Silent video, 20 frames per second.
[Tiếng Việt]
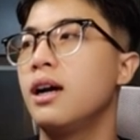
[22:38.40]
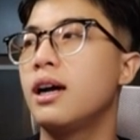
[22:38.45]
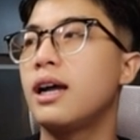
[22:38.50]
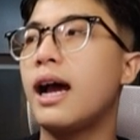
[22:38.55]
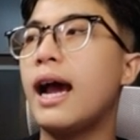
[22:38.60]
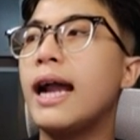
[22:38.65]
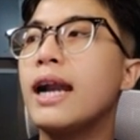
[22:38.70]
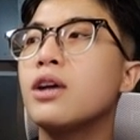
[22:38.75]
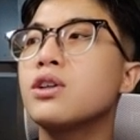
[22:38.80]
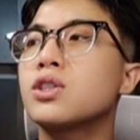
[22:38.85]

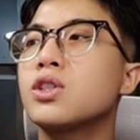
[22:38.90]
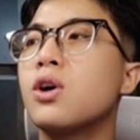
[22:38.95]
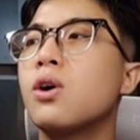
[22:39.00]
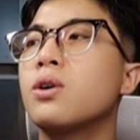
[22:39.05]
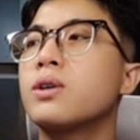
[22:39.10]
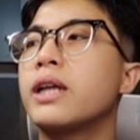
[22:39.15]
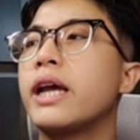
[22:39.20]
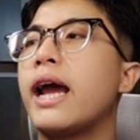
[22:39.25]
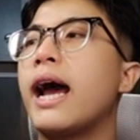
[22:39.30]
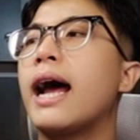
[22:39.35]
Alonso
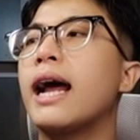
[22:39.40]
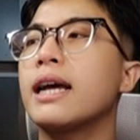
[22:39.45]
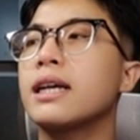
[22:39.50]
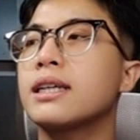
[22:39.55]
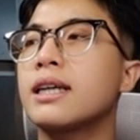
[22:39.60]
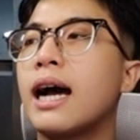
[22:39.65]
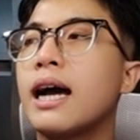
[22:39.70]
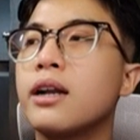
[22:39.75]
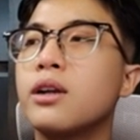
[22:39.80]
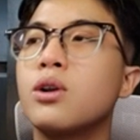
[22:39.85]
thì uh, à,
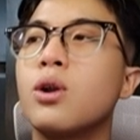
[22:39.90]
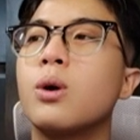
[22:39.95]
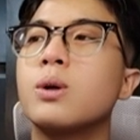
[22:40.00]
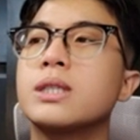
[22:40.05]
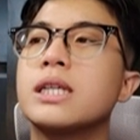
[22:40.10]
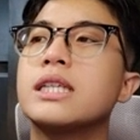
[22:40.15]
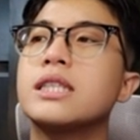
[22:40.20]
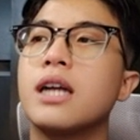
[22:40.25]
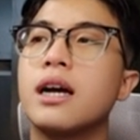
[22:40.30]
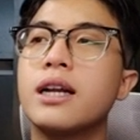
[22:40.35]
Cardano
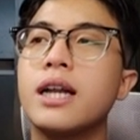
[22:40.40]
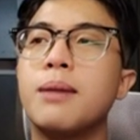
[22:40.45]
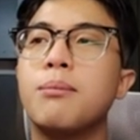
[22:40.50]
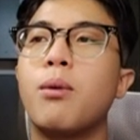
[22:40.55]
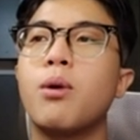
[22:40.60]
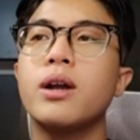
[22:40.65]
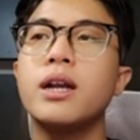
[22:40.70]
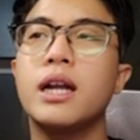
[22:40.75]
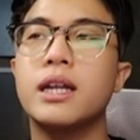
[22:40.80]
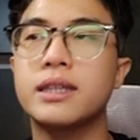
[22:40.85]
sẽ trở thành một
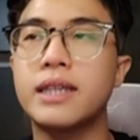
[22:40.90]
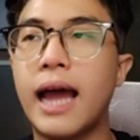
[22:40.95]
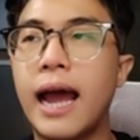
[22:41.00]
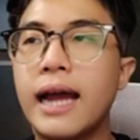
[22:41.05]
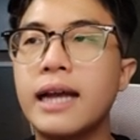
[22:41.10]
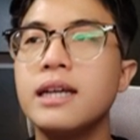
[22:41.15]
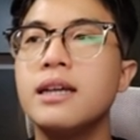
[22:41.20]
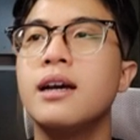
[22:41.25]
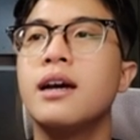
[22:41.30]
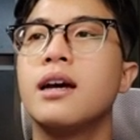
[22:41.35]
cái nền
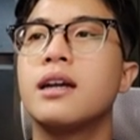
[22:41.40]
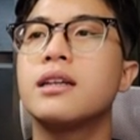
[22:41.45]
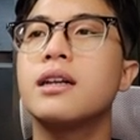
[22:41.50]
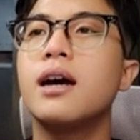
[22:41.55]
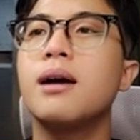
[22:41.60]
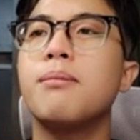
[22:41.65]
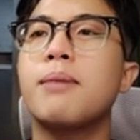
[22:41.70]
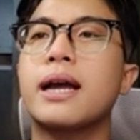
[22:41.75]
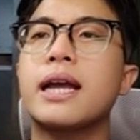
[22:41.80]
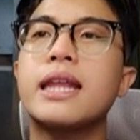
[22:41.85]
tảng
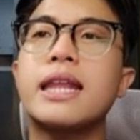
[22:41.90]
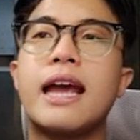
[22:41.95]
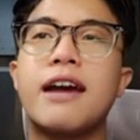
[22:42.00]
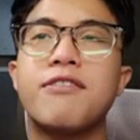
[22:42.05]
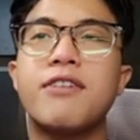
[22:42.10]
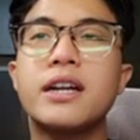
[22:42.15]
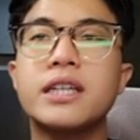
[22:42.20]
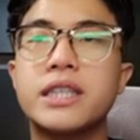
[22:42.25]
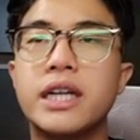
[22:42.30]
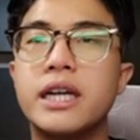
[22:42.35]
nơi mà các nhà
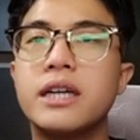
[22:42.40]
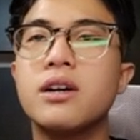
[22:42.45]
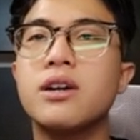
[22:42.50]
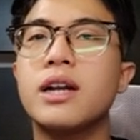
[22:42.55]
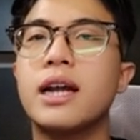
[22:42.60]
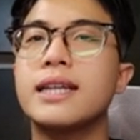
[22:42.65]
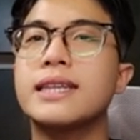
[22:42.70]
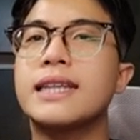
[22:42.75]
phát triển có thể